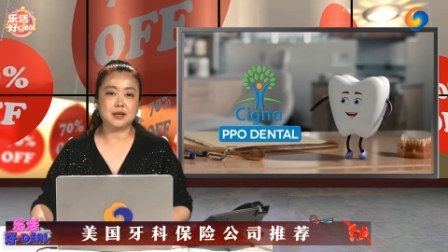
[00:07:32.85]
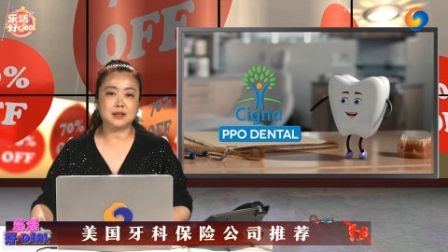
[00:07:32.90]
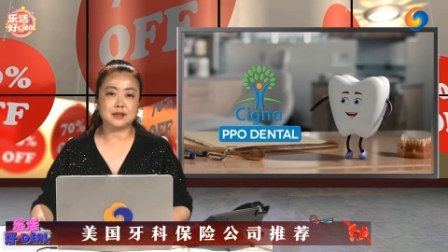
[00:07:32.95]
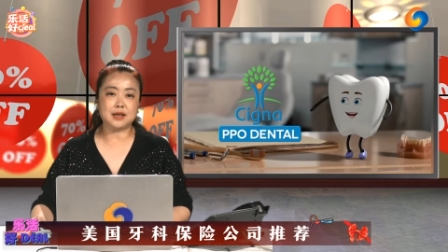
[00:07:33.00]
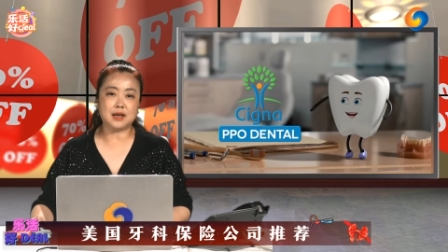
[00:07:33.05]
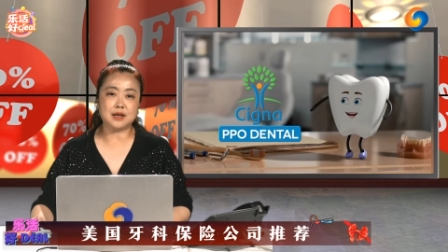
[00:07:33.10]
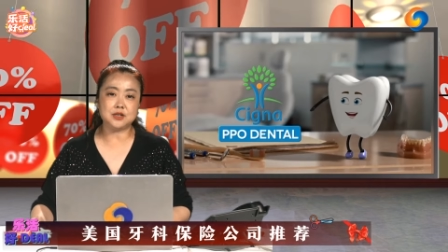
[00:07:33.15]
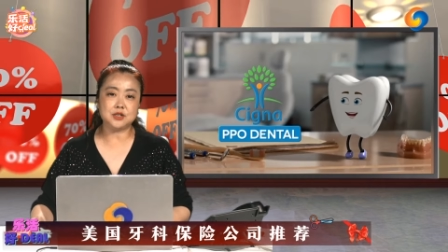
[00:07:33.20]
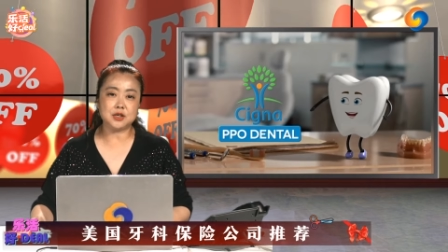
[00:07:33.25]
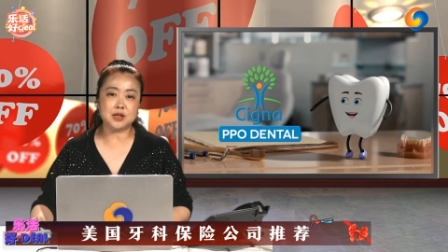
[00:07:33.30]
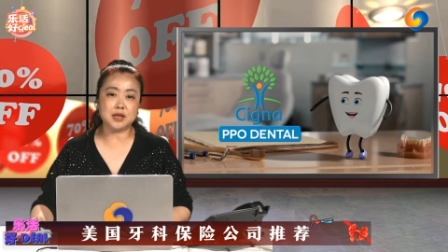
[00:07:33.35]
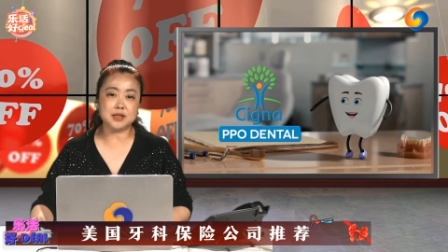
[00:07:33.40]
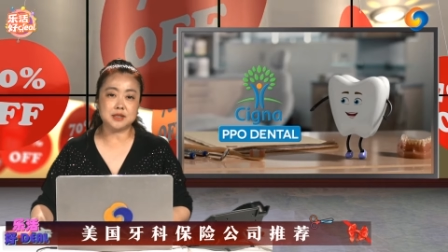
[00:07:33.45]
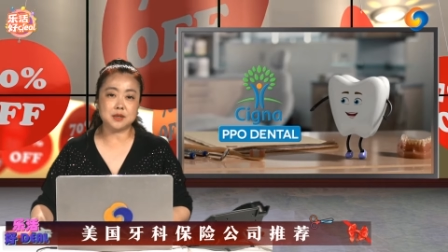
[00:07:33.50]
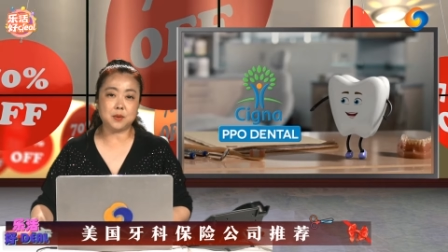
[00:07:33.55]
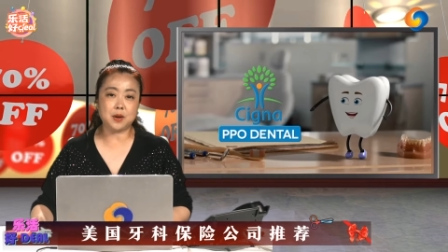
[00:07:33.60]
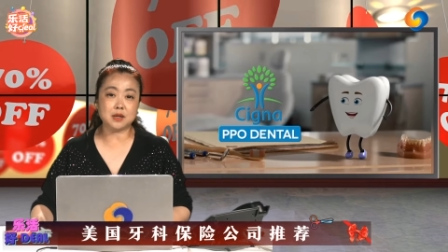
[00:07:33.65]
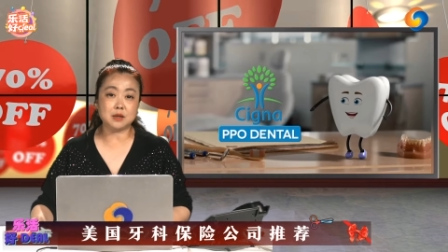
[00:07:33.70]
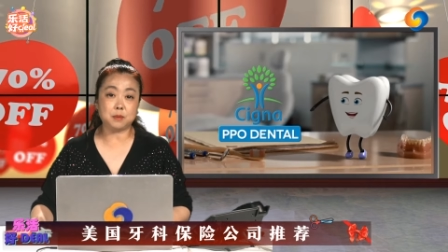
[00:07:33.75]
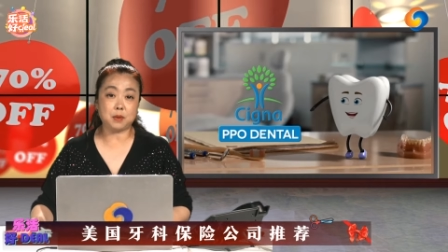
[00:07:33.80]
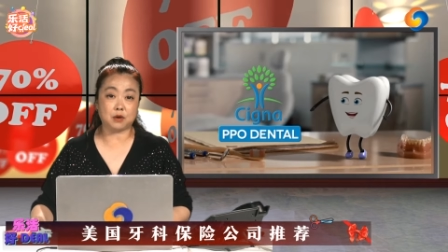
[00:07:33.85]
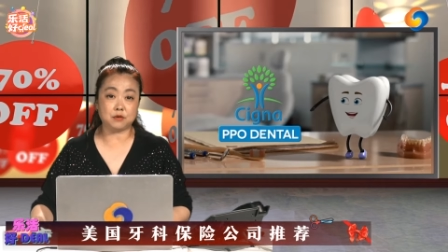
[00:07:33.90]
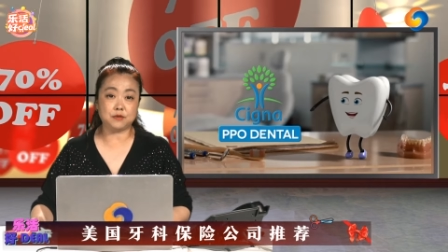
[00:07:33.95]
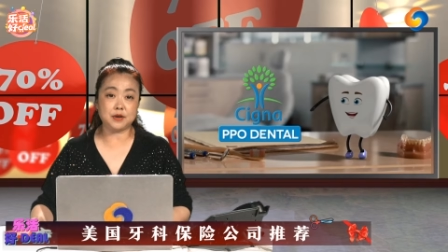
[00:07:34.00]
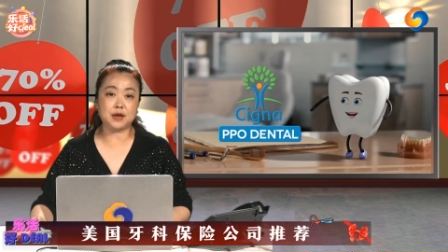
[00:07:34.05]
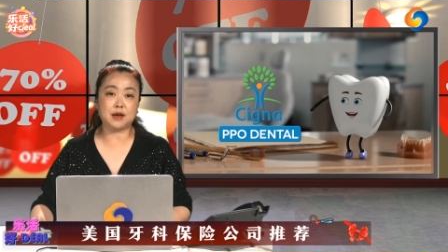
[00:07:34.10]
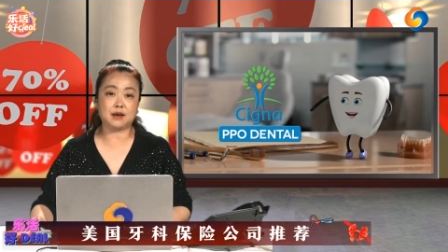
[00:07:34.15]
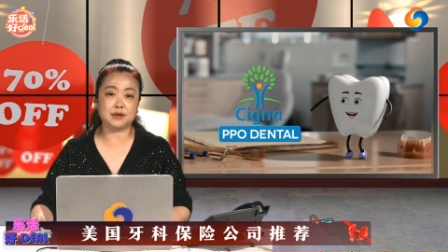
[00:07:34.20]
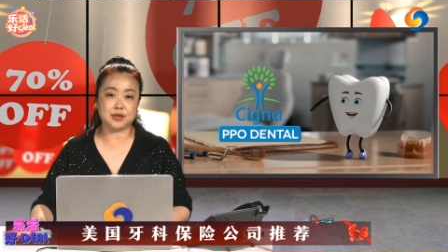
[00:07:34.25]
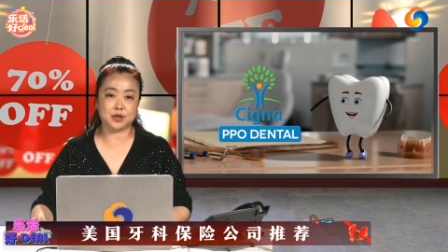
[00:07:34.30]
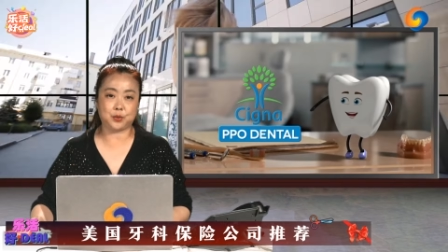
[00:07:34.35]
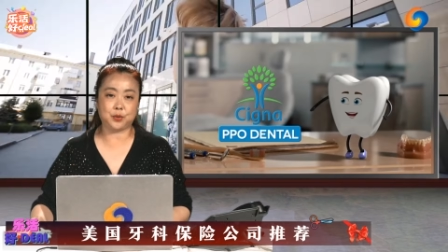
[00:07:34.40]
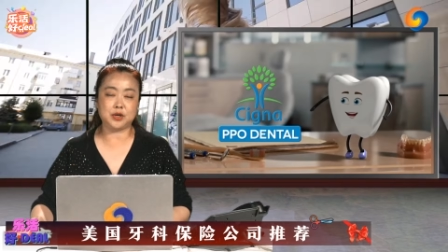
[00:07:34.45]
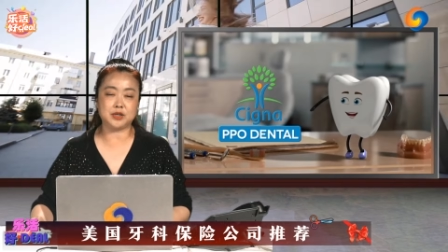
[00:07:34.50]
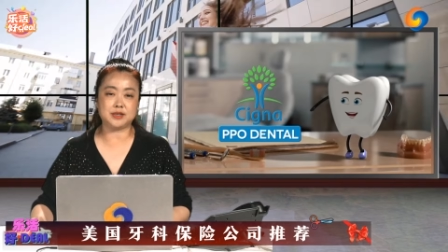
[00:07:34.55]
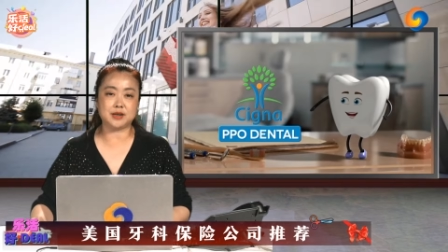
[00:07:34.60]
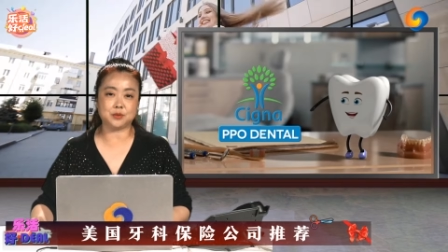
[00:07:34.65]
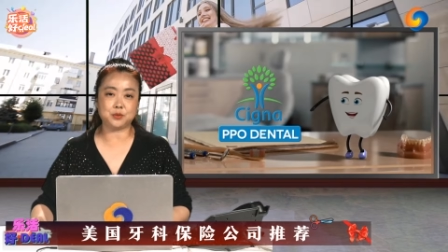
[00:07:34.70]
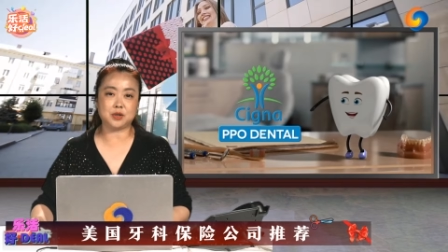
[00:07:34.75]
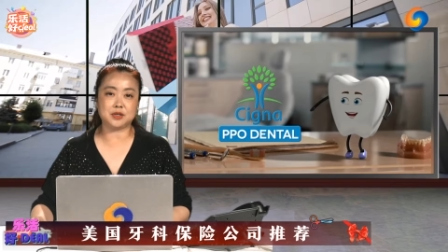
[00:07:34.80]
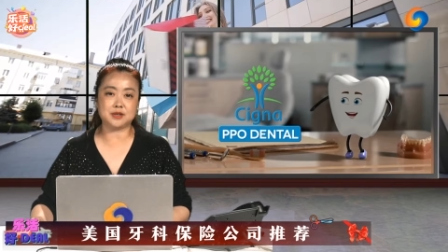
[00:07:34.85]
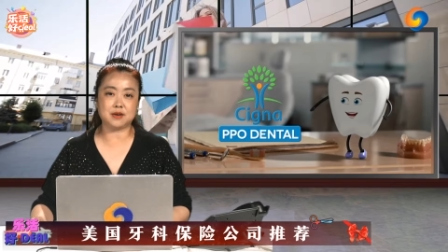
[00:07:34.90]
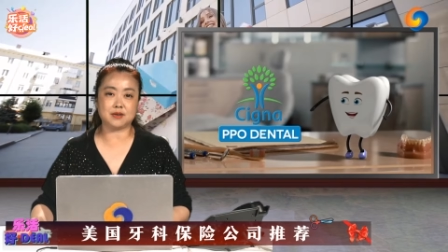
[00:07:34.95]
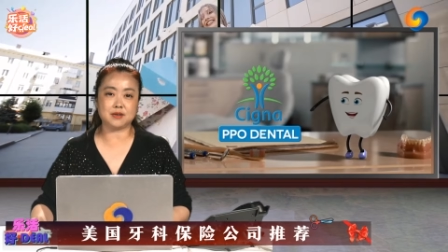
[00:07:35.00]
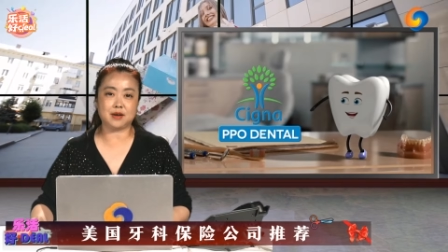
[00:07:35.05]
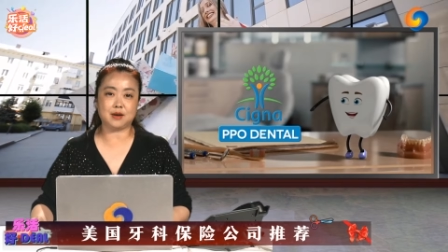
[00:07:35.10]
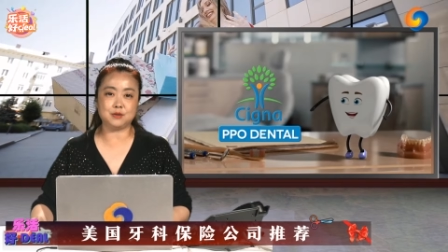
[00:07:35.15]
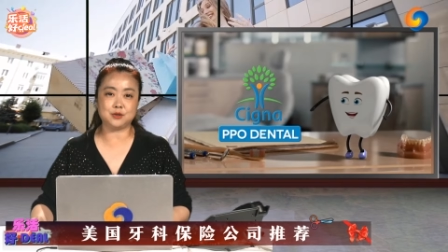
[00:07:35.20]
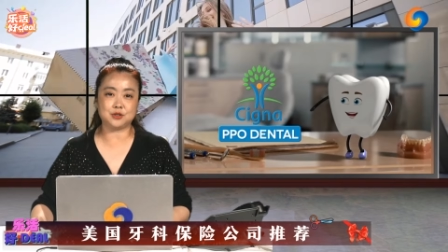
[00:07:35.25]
但这类计划的保费哈也会相对较高。